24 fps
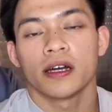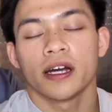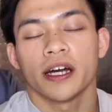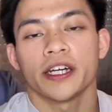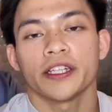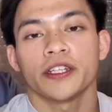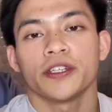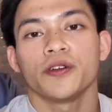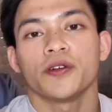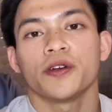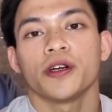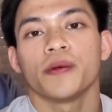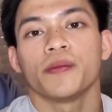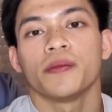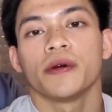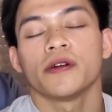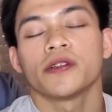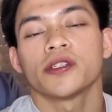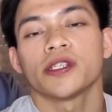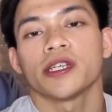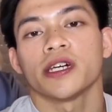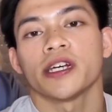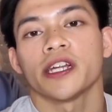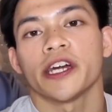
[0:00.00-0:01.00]
At yung
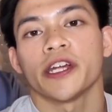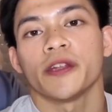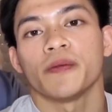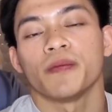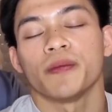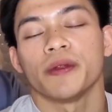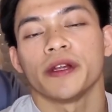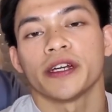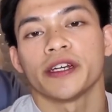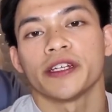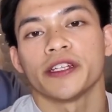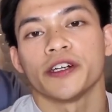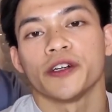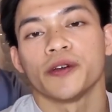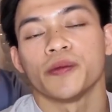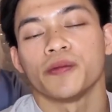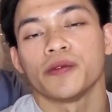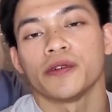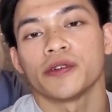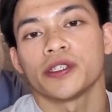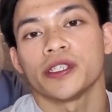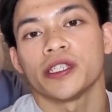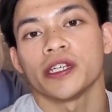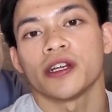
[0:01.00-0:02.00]
about sa red flag daw
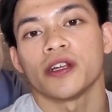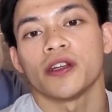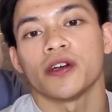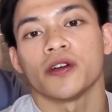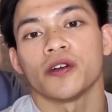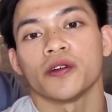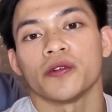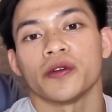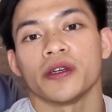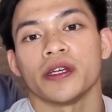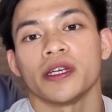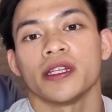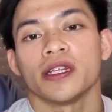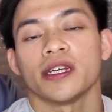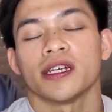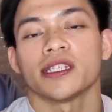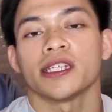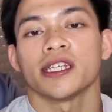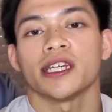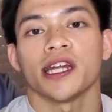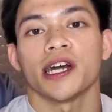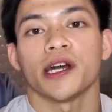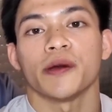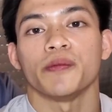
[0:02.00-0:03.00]
po si Chloe na
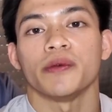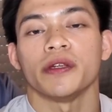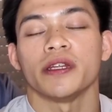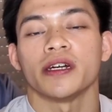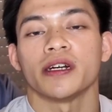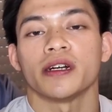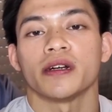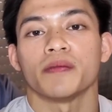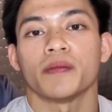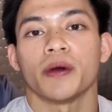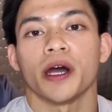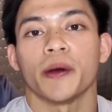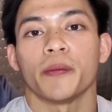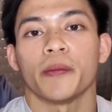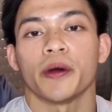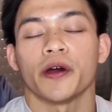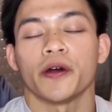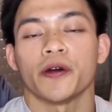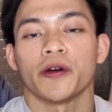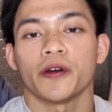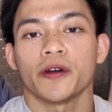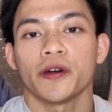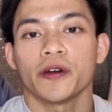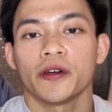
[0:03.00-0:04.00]
sinabi ng mama
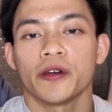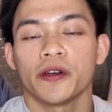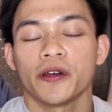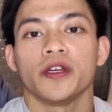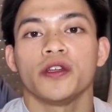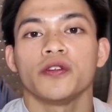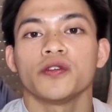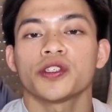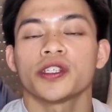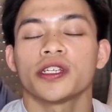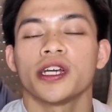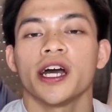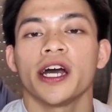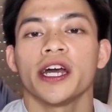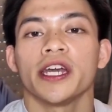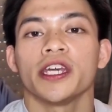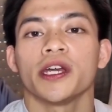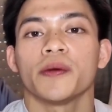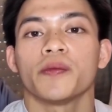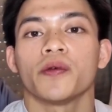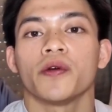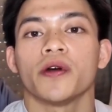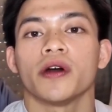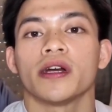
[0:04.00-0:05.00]
ko, hinusgahan
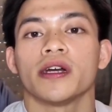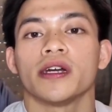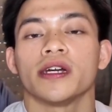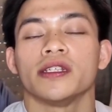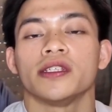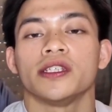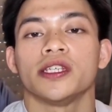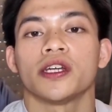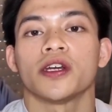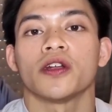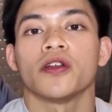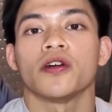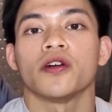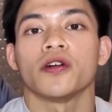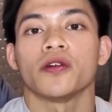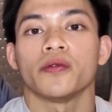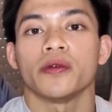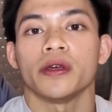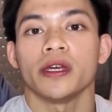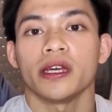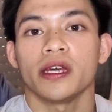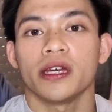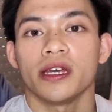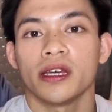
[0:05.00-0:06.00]
niya po agad si
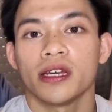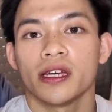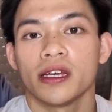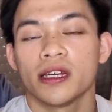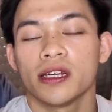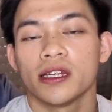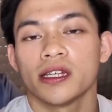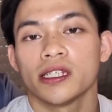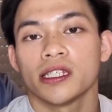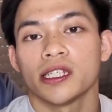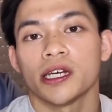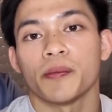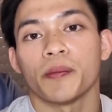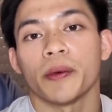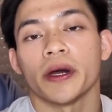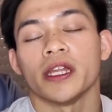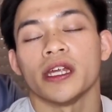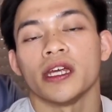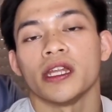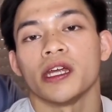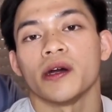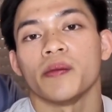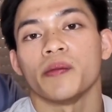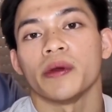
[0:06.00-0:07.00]
Chloe sa
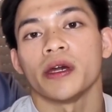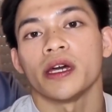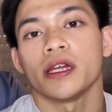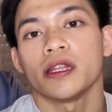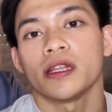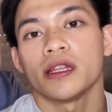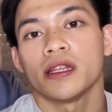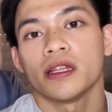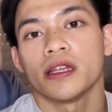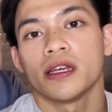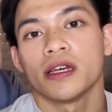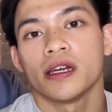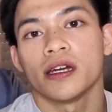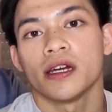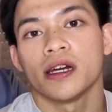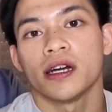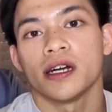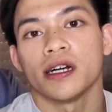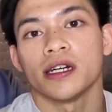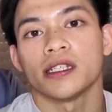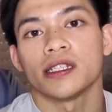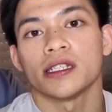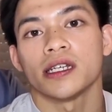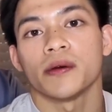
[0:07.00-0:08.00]
pananamit
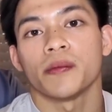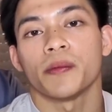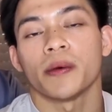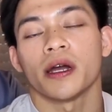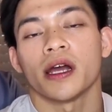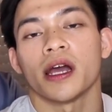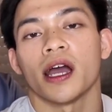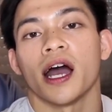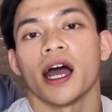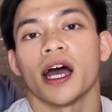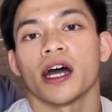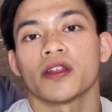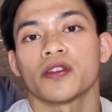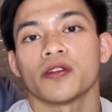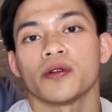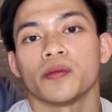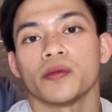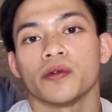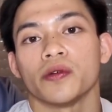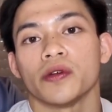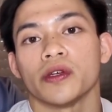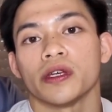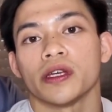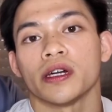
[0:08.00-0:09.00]
at sa pag acto
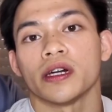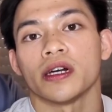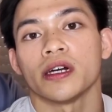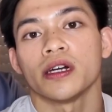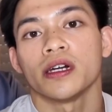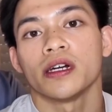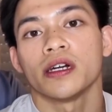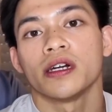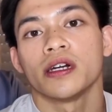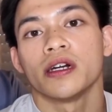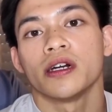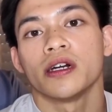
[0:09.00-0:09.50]
po niya.